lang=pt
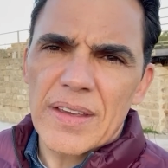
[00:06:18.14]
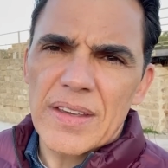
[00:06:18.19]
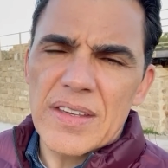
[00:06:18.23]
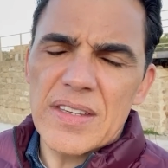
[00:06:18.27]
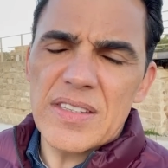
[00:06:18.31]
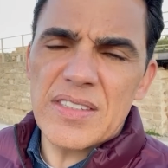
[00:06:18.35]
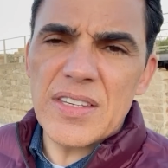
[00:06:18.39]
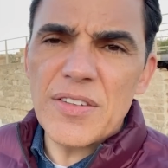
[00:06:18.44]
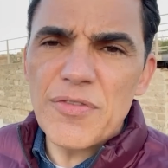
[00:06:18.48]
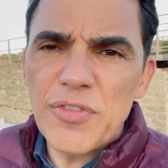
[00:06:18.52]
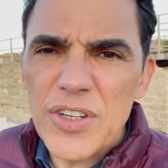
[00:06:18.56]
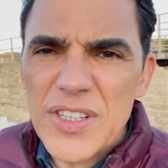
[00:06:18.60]

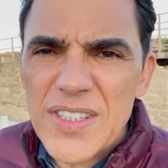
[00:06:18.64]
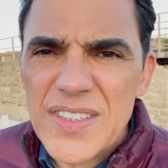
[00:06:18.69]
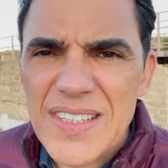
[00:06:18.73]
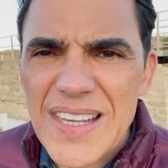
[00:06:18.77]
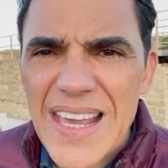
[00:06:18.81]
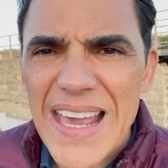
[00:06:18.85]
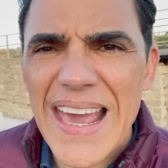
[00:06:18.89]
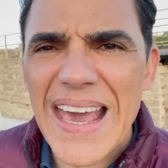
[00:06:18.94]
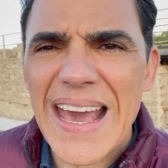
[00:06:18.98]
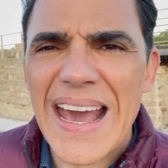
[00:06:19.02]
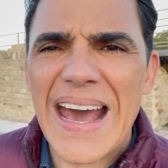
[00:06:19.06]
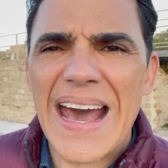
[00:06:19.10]
E se
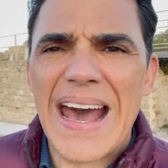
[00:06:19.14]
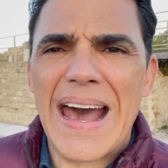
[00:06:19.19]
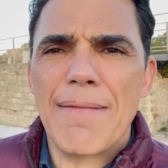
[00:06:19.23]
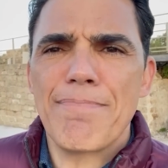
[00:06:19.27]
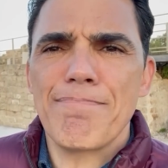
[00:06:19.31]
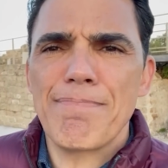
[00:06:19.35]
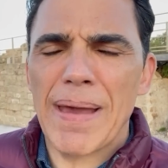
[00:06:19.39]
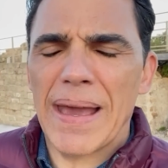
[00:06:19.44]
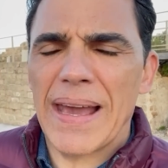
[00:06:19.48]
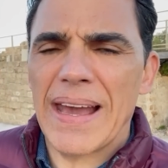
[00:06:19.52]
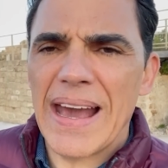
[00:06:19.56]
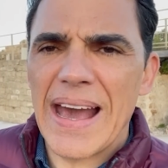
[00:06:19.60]
você errar,
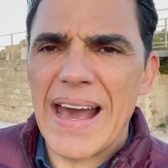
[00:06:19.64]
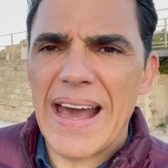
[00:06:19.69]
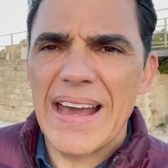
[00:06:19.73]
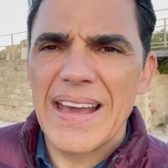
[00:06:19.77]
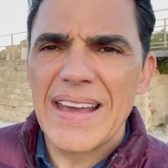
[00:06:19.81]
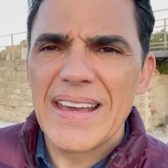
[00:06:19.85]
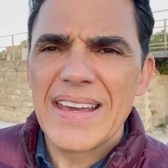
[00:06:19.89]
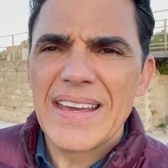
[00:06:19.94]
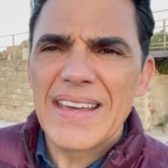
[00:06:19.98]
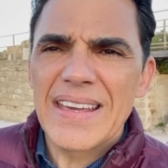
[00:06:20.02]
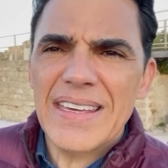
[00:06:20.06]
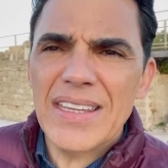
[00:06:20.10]
pecar,
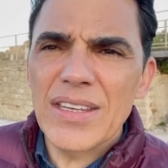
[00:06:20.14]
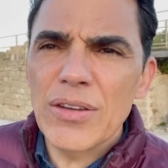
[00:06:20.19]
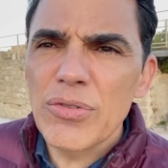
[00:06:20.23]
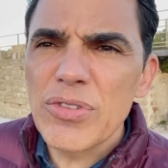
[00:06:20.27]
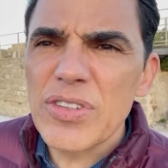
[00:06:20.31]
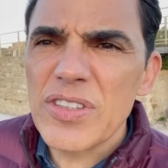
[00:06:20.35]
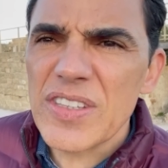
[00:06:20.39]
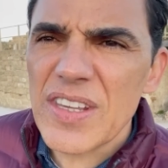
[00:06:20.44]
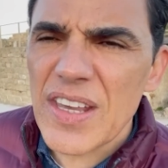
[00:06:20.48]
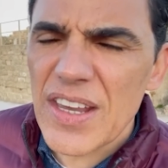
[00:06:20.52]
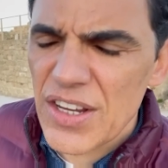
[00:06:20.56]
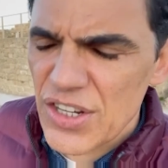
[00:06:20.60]
que não
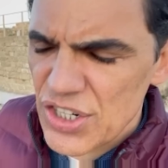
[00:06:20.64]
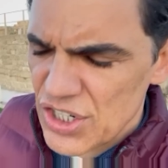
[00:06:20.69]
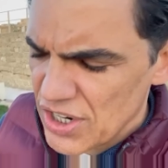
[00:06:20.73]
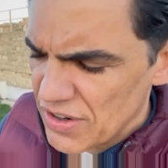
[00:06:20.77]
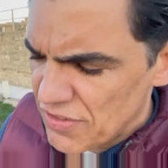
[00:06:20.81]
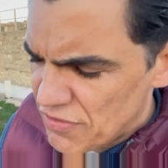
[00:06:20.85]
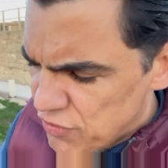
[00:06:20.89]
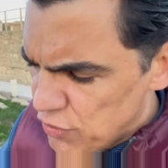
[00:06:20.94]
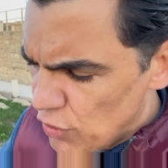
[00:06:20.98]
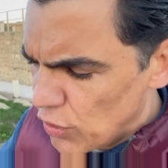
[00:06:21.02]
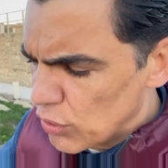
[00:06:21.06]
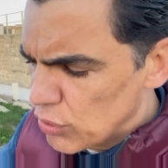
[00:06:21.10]

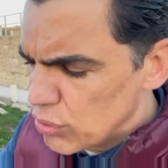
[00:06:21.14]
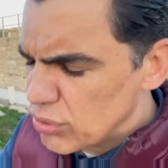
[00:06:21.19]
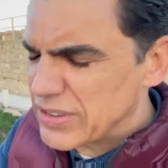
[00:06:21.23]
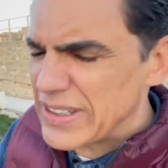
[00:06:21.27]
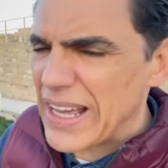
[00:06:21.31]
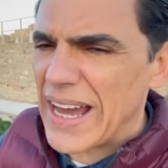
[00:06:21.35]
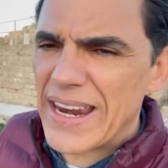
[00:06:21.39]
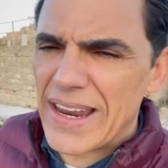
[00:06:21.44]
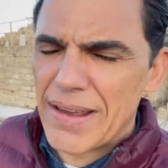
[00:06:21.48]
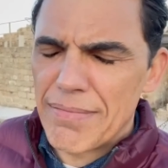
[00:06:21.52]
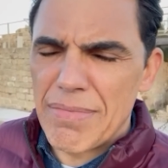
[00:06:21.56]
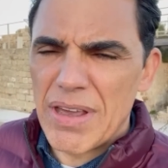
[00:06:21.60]
seja
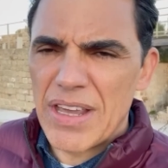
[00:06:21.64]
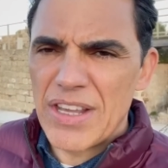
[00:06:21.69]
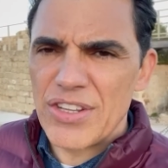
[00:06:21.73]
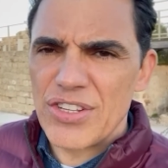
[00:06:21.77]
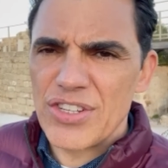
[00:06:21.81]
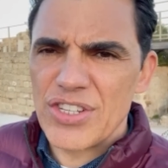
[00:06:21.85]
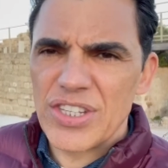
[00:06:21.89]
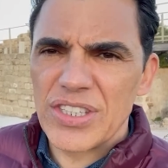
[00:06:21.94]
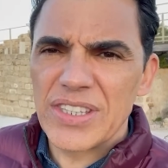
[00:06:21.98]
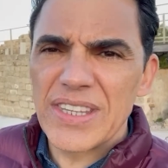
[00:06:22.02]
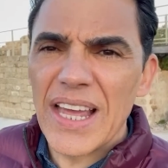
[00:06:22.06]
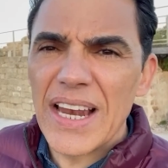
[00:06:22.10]

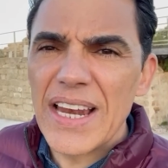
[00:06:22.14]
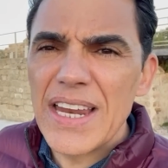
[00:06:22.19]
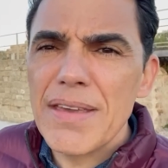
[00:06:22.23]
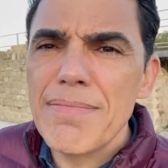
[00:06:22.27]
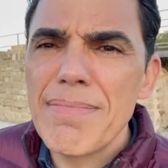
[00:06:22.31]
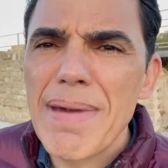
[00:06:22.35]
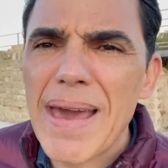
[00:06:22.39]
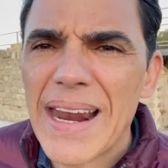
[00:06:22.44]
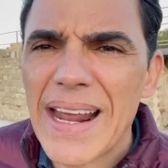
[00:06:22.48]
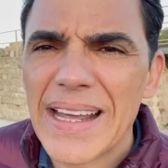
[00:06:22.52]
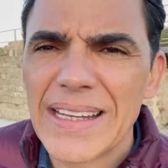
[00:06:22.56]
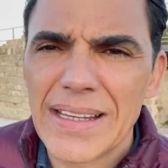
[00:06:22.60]
voluntariamente,
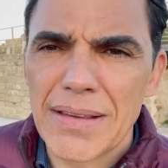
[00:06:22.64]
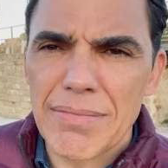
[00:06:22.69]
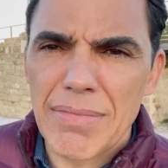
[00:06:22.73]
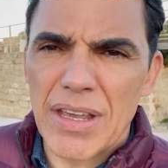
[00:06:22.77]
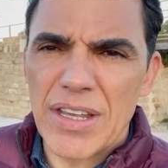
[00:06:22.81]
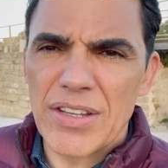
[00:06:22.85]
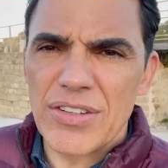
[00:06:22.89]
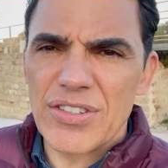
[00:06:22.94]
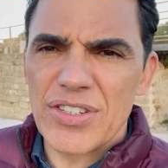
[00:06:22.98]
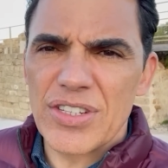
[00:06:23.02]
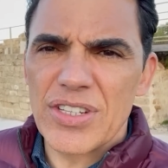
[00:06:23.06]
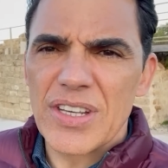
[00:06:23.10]

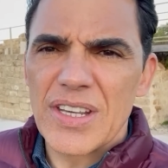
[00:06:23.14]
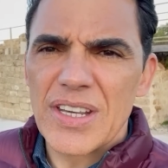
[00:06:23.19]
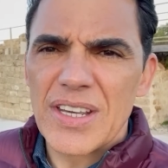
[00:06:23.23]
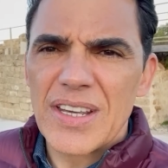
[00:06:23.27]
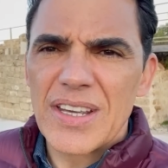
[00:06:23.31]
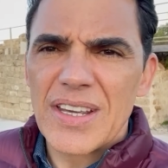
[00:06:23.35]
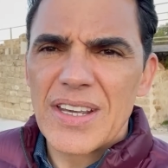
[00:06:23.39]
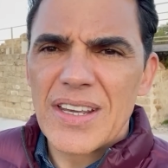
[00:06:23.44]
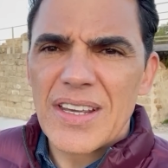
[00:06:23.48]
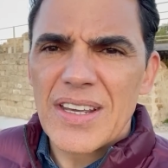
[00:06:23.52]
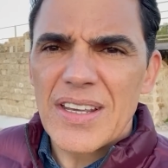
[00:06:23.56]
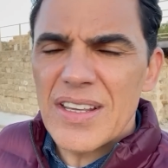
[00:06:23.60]
deliberadamente,
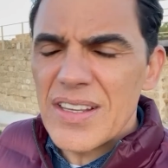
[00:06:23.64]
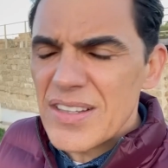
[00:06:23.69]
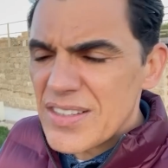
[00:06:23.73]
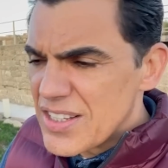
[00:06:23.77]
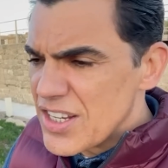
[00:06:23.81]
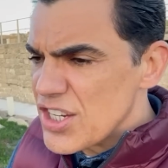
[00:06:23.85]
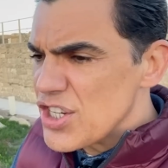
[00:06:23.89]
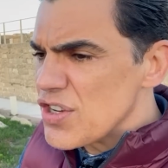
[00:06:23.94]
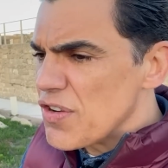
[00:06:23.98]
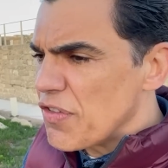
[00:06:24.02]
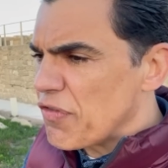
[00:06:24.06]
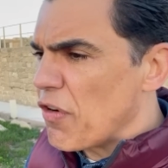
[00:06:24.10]
que
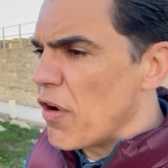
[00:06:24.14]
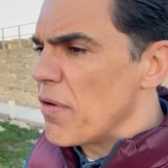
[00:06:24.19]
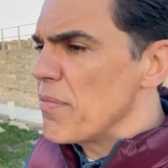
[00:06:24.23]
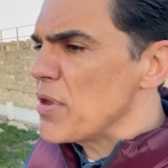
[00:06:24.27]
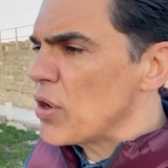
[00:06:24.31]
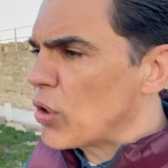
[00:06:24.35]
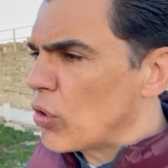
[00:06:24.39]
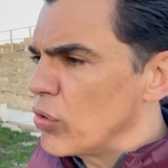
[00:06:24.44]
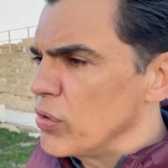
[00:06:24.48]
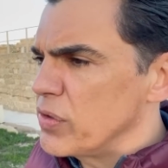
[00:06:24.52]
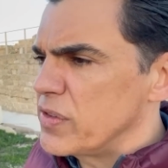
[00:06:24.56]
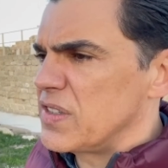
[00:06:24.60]
seja de forma
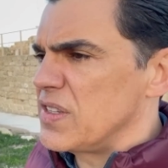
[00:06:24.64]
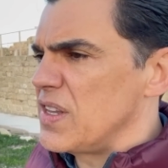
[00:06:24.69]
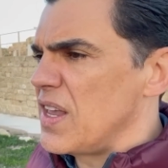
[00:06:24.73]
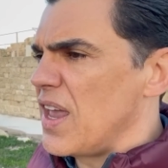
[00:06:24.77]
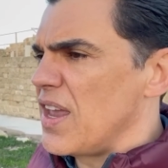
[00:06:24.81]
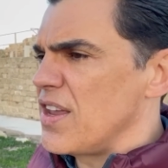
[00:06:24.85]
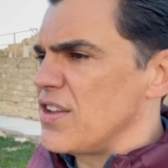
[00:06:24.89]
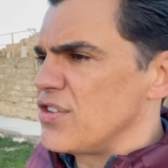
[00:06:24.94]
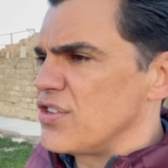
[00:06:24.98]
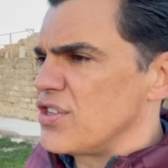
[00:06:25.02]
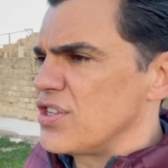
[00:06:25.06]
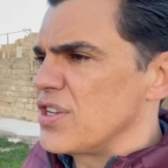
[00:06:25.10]

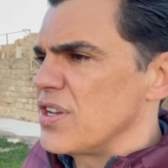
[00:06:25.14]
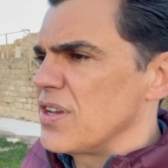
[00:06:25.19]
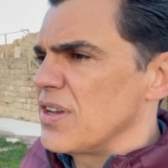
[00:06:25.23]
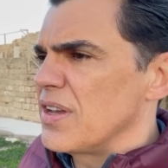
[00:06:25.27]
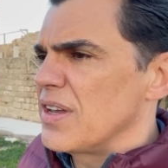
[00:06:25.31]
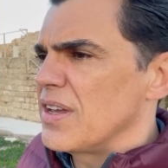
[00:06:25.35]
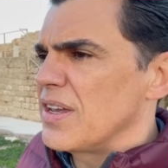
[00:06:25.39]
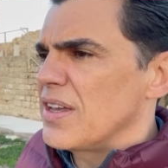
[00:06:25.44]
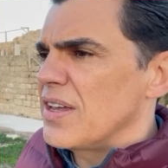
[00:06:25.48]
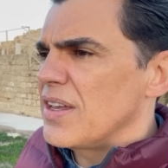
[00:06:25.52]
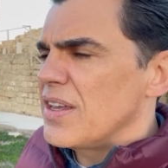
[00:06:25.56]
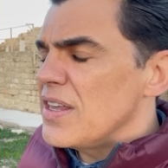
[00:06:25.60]
inconsciente.
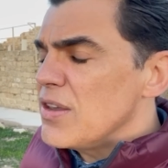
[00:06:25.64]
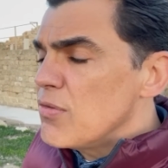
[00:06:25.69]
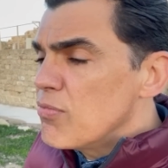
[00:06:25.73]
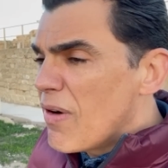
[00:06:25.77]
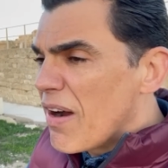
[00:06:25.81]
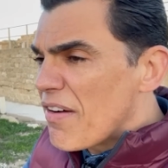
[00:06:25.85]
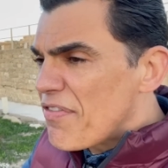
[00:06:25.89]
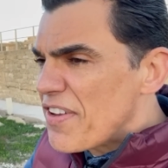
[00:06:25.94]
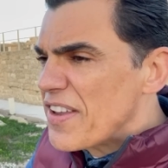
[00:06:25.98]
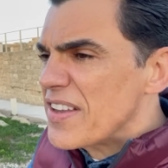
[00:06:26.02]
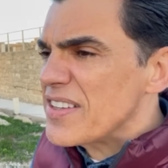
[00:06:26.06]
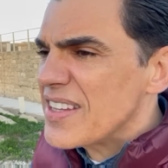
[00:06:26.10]
E
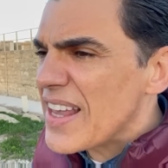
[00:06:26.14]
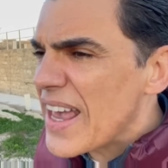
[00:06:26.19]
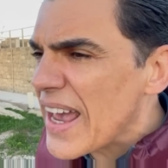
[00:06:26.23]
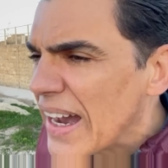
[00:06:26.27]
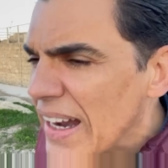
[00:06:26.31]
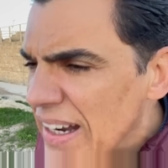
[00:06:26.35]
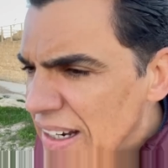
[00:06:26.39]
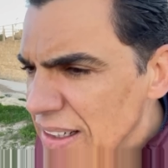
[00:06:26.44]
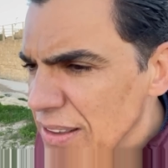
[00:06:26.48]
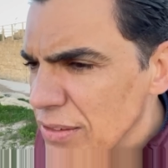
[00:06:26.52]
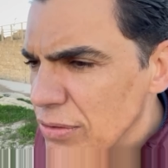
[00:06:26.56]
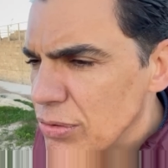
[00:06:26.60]
uma vez
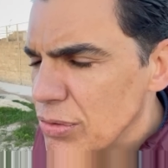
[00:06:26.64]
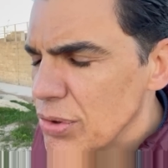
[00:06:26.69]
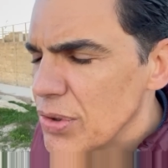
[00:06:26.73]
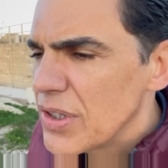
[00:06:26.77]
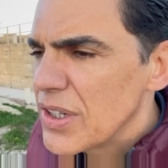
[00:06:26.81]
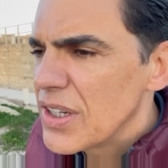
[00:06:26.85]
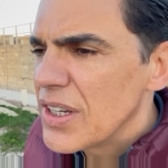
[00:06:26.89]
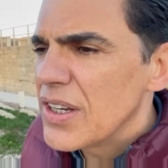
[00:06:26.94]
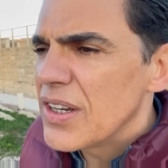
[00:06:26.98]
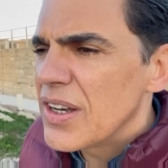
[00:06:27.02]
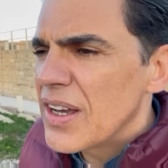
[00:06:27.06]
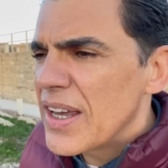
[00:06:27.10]
errando,
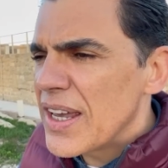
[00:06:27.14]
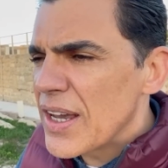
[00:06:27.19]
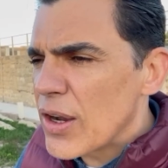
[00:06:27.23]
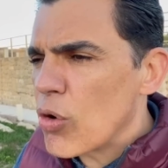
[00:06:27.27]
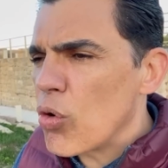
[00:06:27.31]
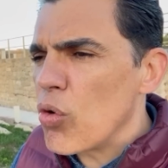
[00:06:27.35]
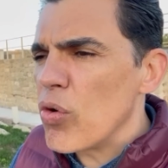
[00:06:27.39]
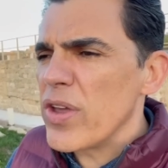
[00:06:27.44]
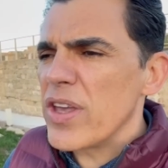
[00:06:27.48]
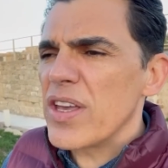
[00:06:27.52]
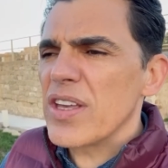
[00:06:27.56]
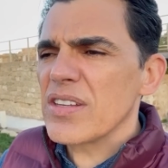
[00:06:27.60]

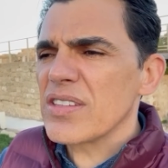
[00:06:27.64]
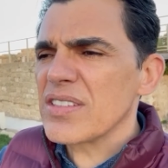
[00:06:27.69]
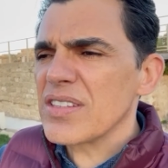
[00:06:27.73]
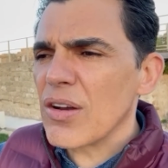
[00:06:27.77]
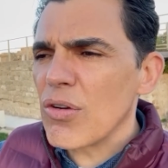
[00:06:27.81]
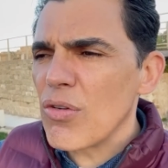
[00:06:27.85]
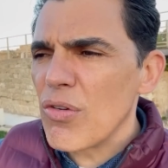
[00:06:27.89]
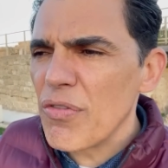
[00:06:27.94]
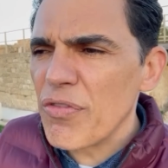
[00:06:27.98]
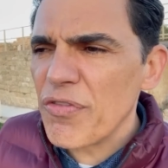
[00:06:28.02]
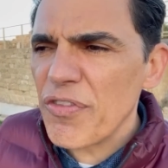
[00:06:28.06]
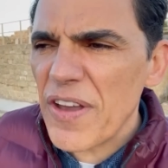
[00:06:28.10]

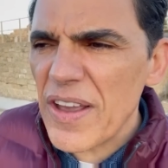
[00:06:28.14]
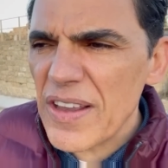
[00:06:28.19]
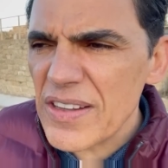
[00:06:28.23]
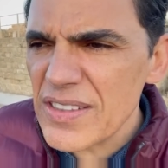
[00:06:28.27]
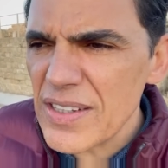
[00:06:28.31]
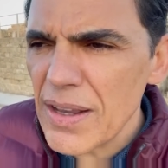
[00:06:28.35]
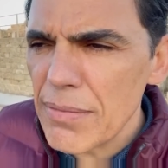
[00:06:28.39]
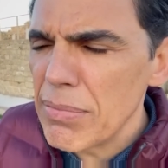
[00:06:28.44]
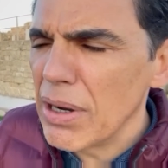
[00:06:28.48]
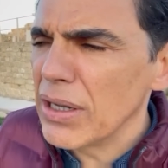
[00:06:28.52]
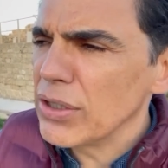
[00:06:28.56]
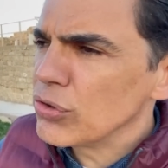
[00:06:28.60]
reconheça,
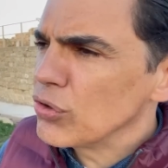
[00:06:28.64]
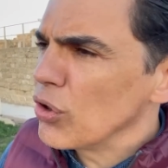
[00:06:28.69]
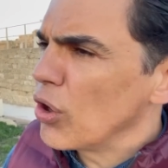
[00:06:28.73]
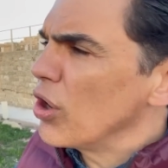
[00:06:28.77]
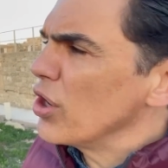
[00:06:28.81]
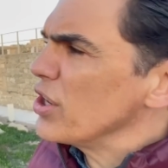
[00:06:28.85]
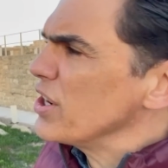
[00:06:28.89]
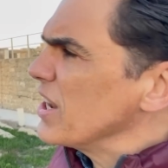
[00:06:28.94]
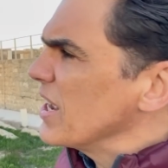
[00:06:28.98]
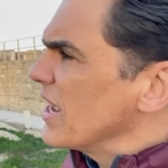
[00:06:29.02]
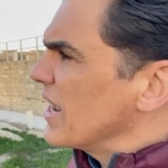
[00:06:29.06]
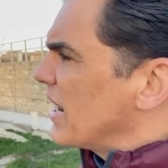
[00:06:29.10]
confesse, abandone,